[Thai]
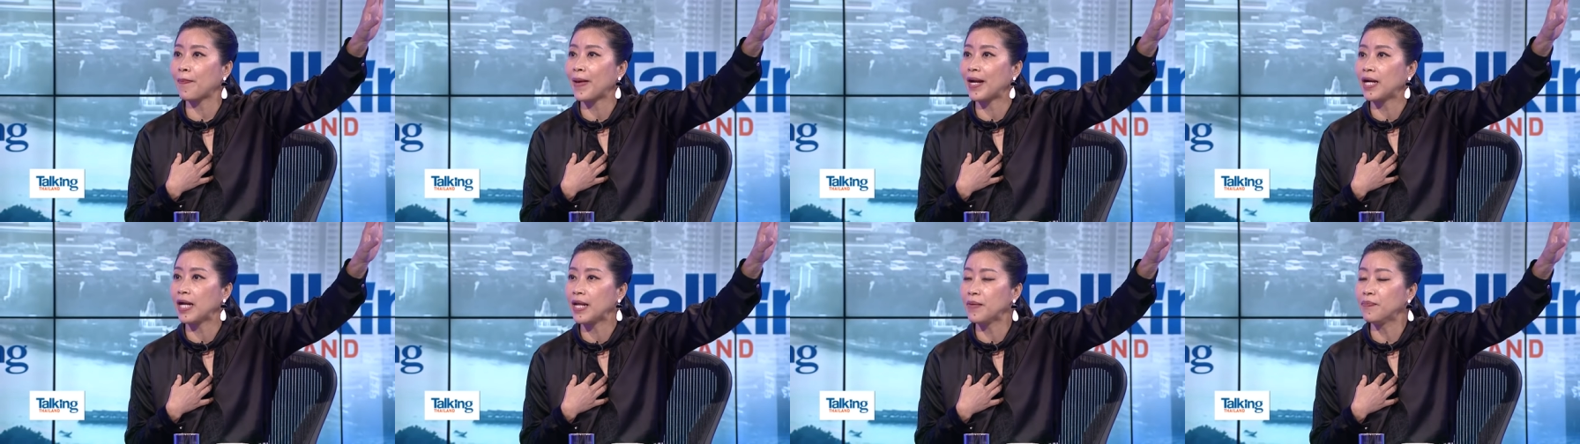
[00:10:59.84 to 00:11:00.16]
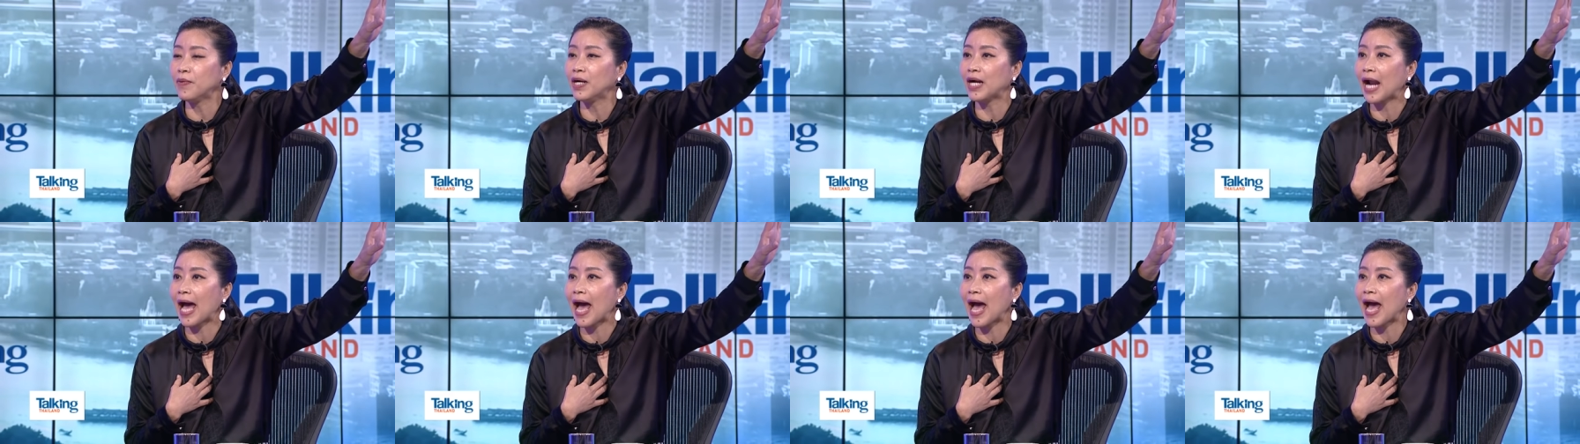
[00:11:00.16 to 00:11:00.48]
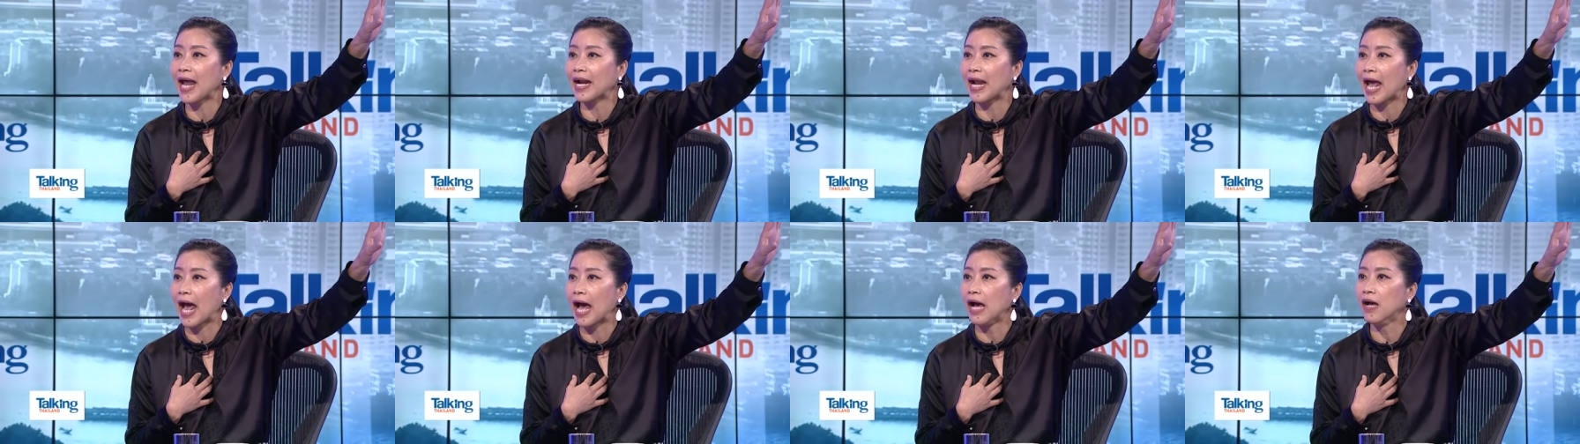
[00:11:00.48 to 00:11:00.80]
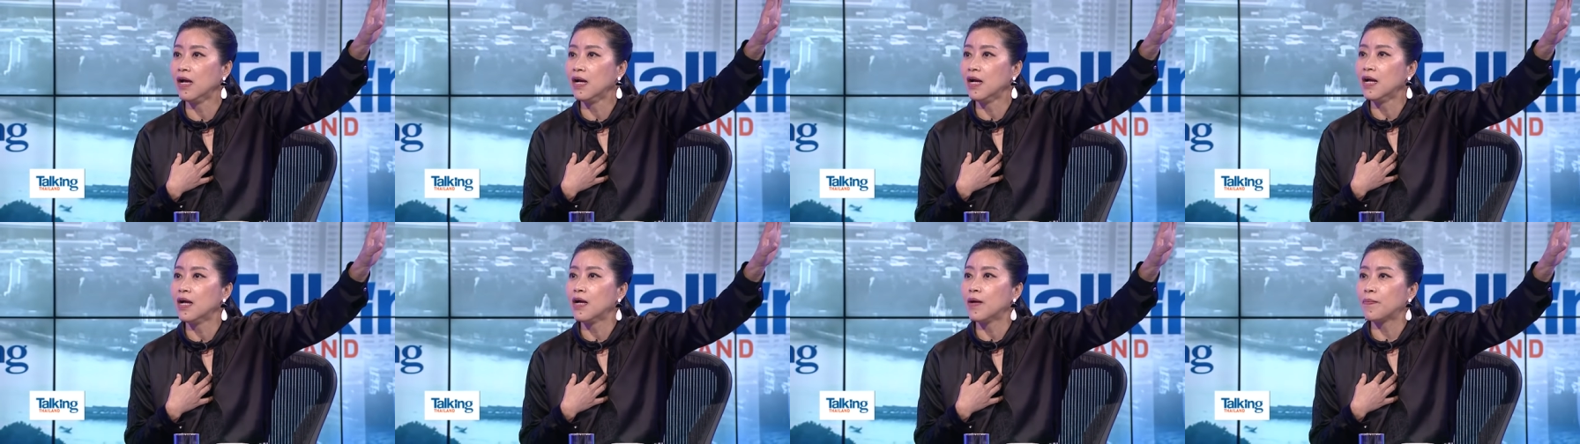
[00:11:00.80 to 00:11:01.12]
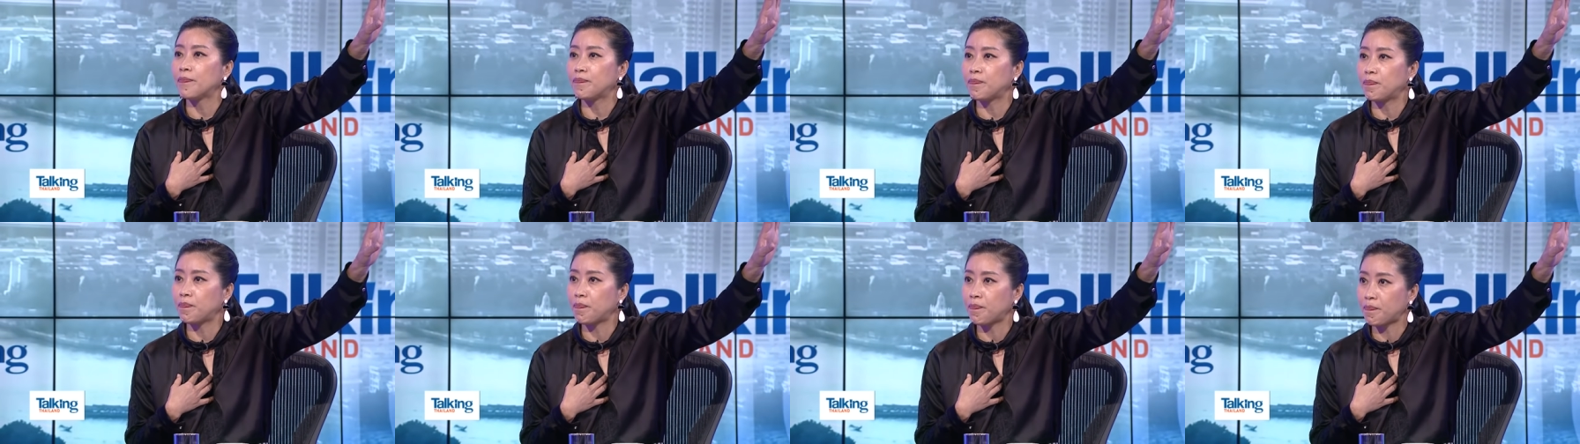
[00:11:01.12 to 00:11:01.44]
เป็นลิเบอร่าน่ะ
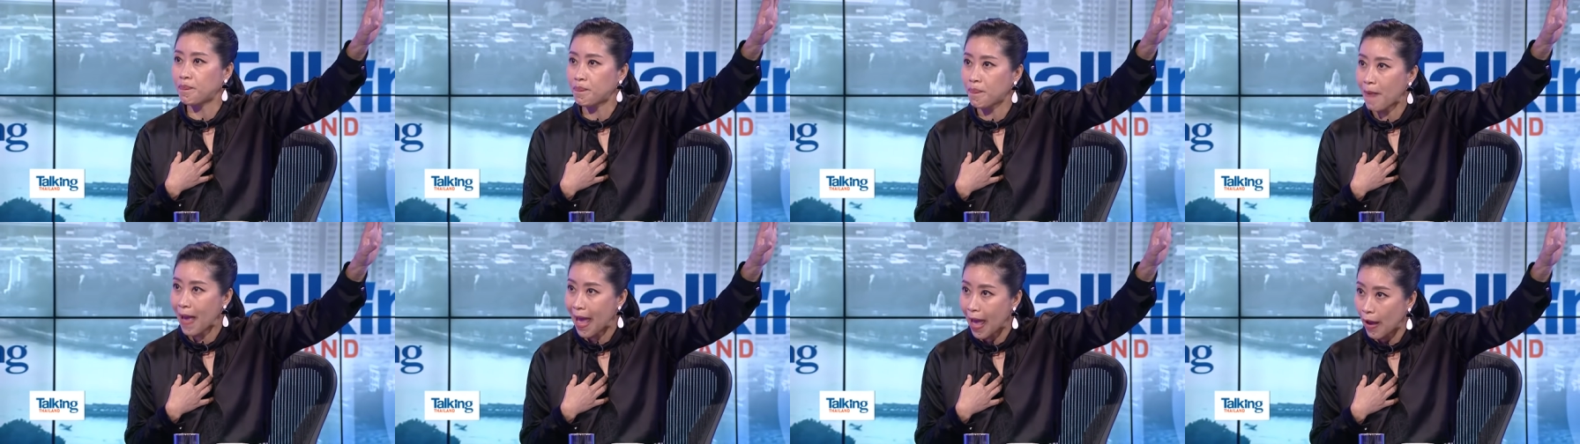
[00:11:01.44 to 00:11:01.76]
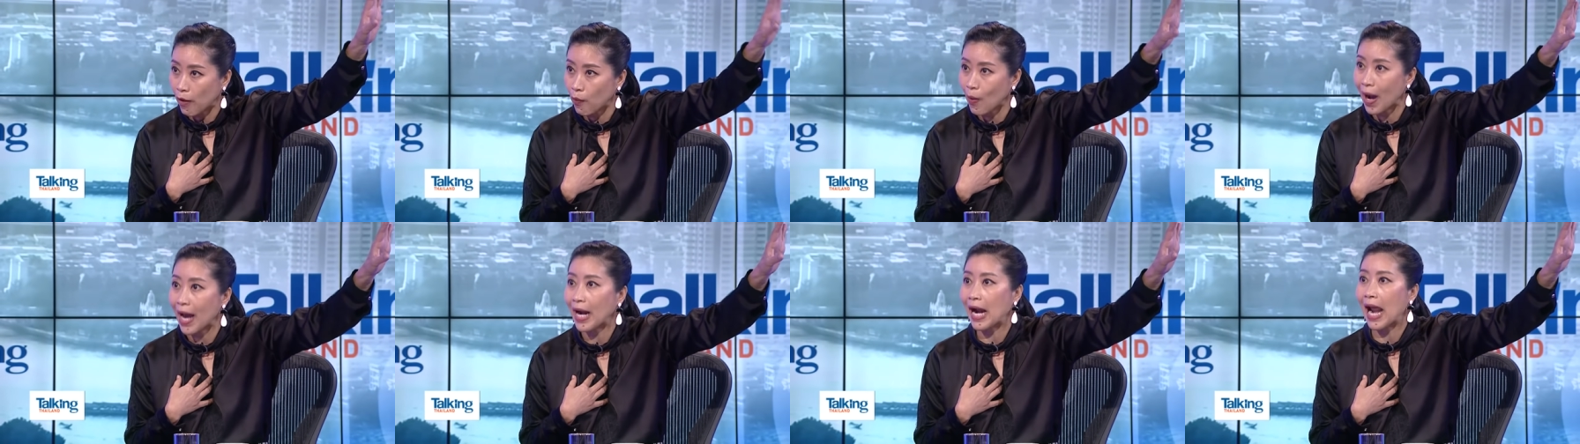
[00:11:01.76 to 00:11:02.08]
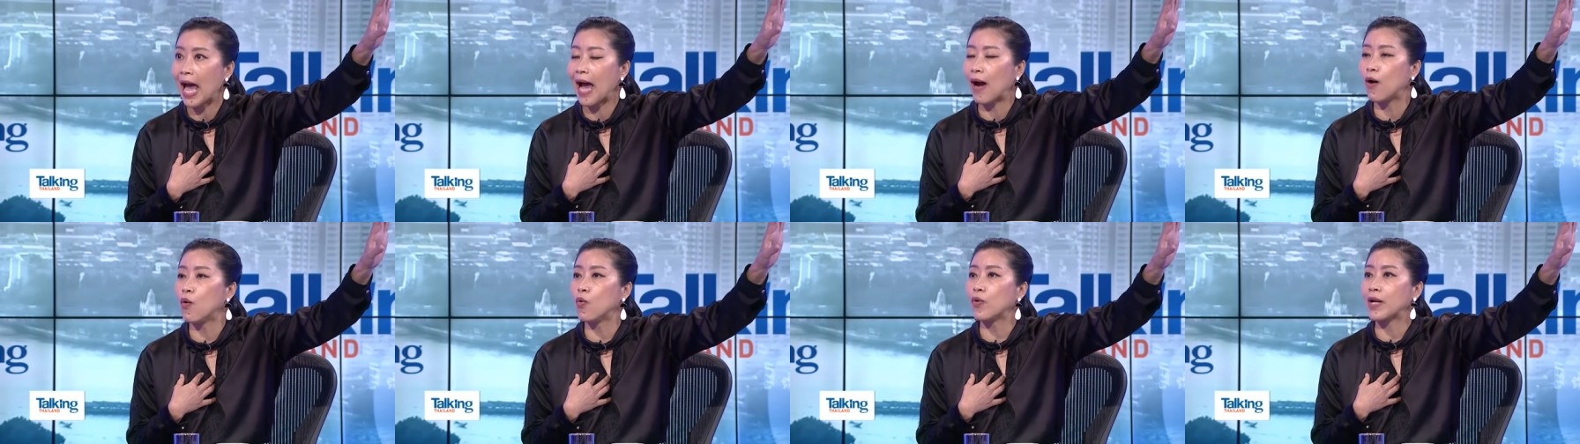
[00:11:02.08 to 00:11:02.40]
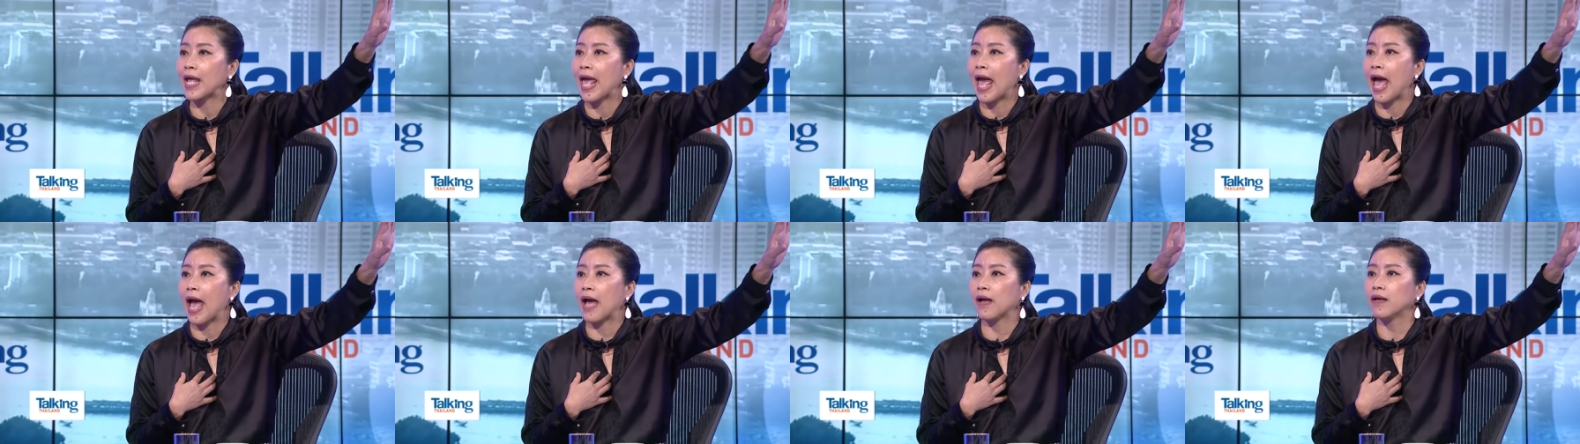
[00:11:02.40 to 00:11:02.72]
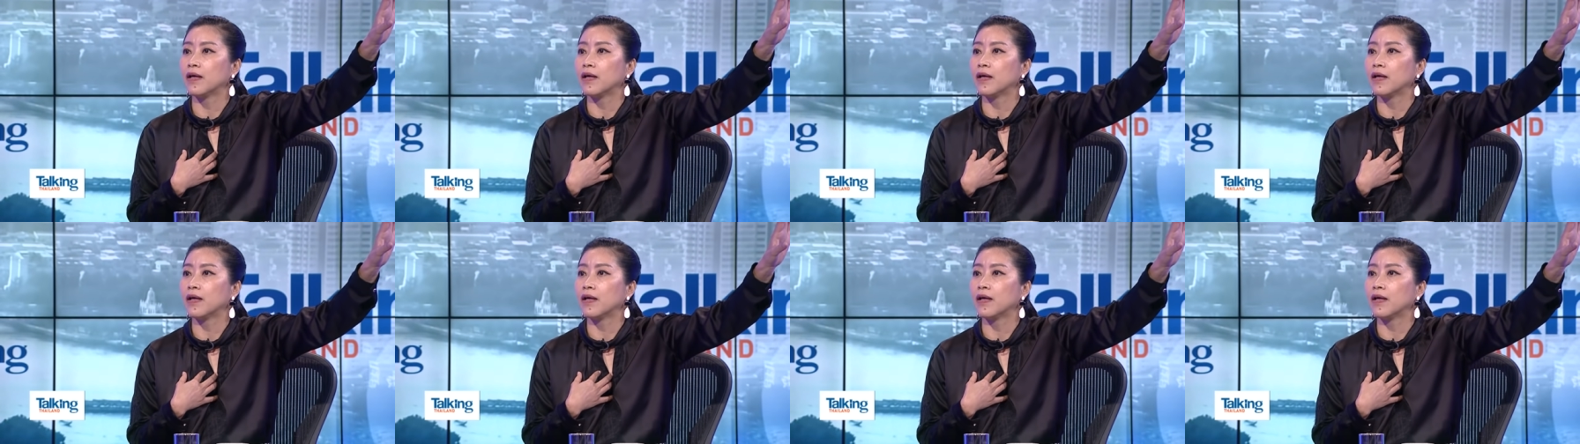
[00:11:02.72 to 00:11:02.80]
แปลว่าเราเนี่ย